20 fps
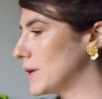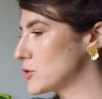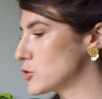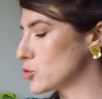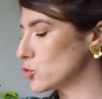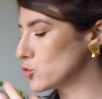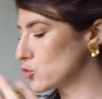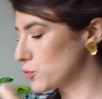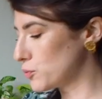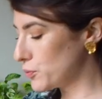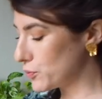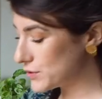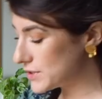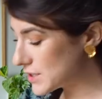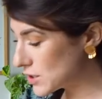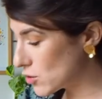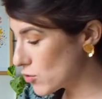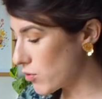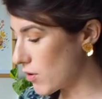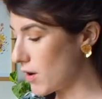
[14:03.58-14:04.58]
sur notre
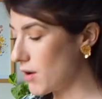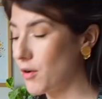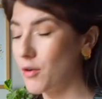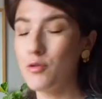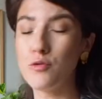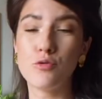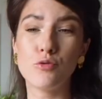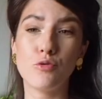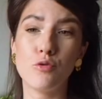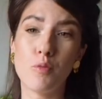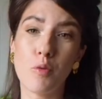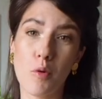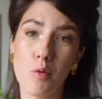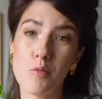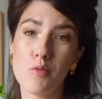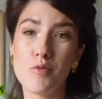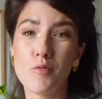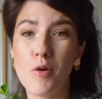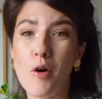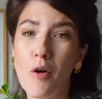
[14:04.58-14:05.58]
petit coin, du coup pour le
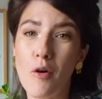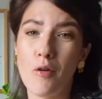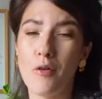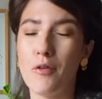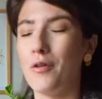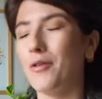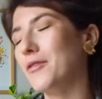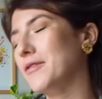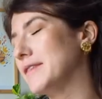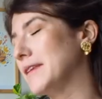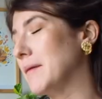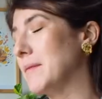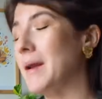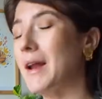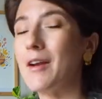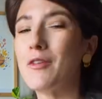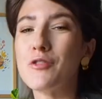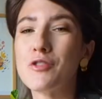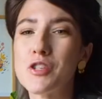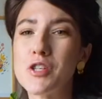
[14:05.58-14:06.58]
moment, table table
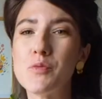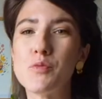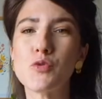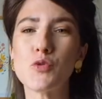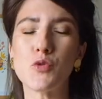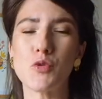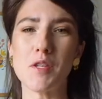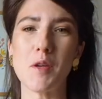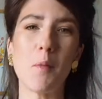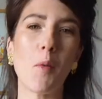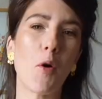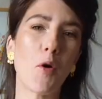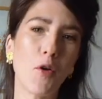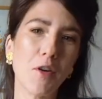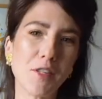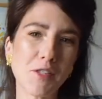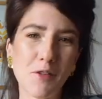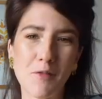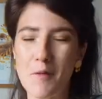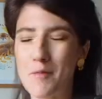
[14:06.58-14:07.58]
allongée, puisqu'on sait pas
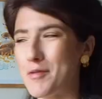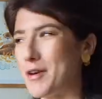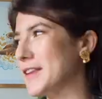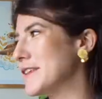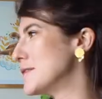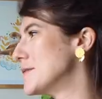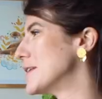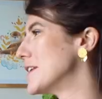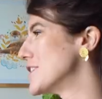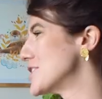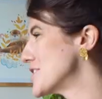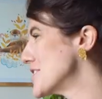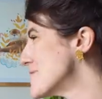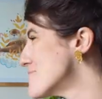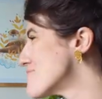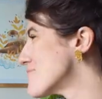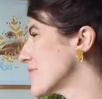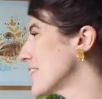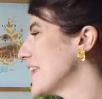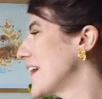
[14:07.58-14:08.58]
encore si on va pouvoir déménager.
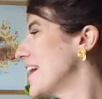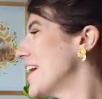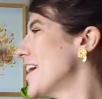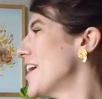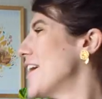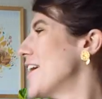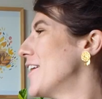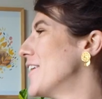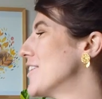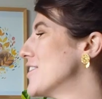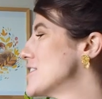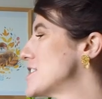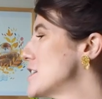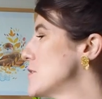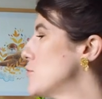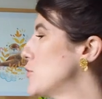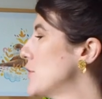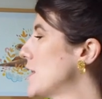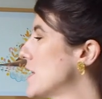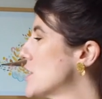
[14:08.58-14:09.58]
J'ai
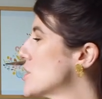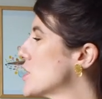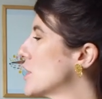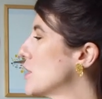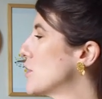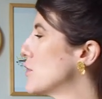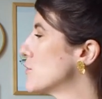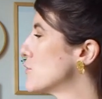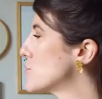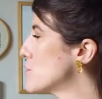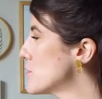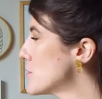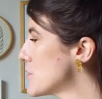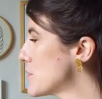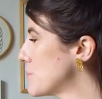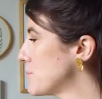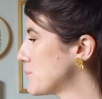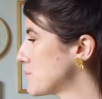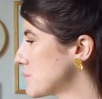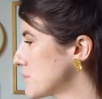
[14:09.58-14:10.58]
mon
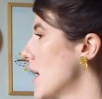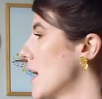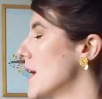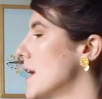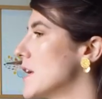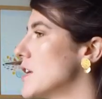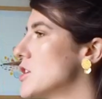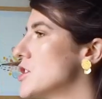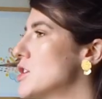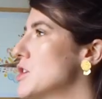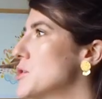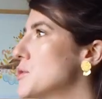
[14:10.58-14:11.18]
Ashkenanthus et j'ai